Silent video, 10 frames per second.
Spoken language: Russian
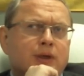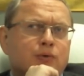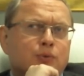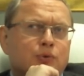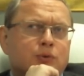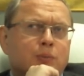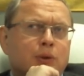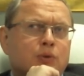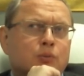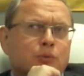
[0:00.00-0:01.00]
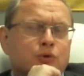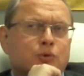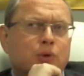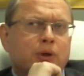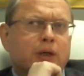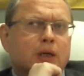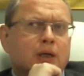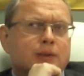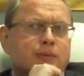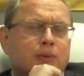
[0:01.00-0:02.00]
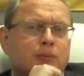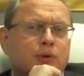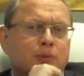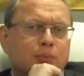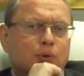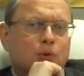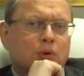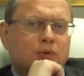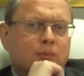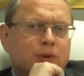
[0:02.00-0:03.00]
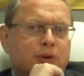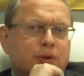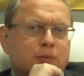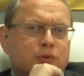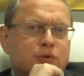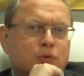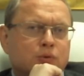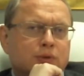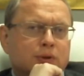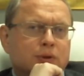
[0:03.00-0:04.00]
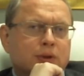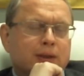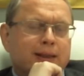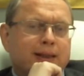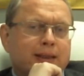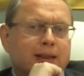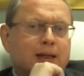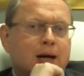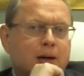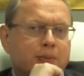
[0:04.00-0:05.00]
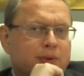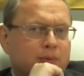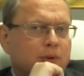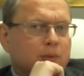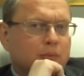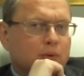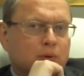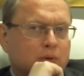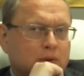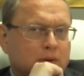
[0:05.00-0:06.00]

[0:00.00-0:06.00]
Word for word: я вот просто подумал, сколько раз мне было плохо в моих командировках, и как мне было плохо.